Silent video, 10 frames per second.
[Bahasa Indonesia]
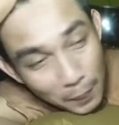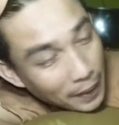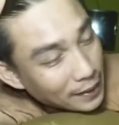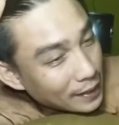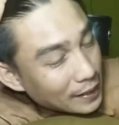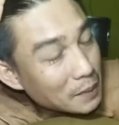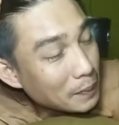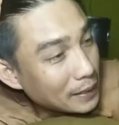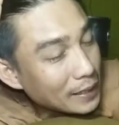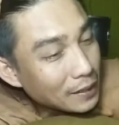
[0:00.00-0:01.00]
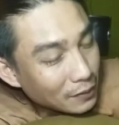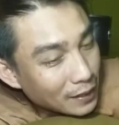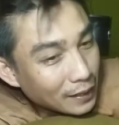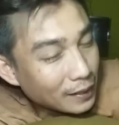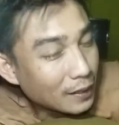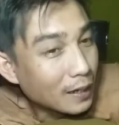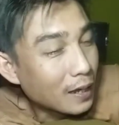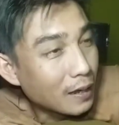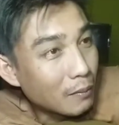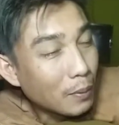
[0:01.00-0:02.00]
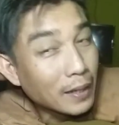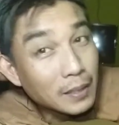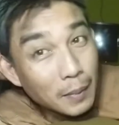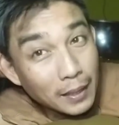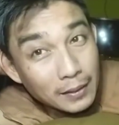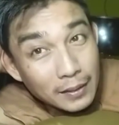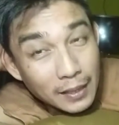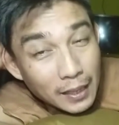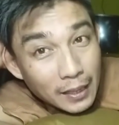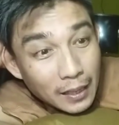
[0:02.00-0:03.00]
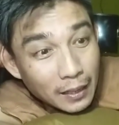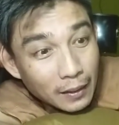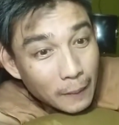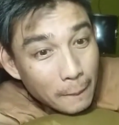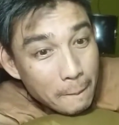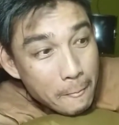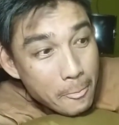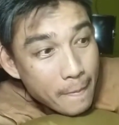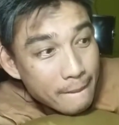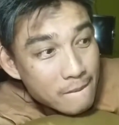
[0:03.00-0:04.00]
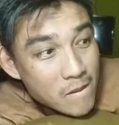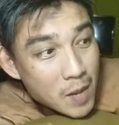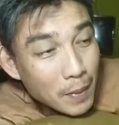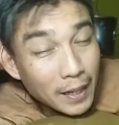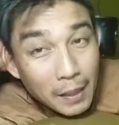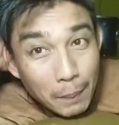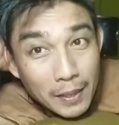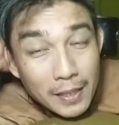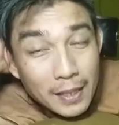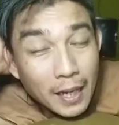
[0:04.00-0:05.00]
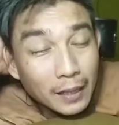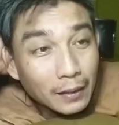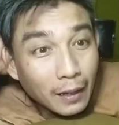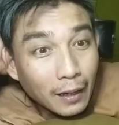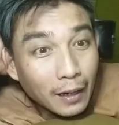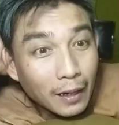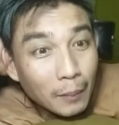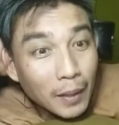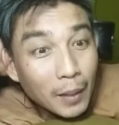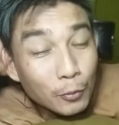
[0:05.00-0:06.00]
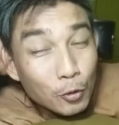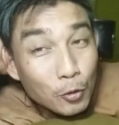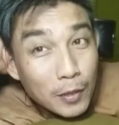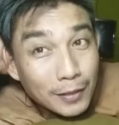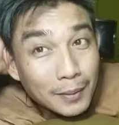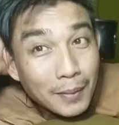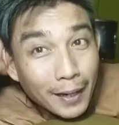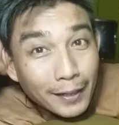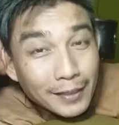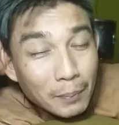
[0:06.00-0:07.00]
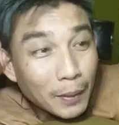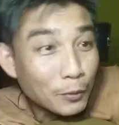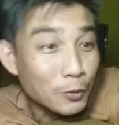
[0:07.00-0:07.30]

dengan perasaannya seperti ini loh geng uh, berasa banget sedihnya apalagi pas di saat uh, malam 17 kemarin sampai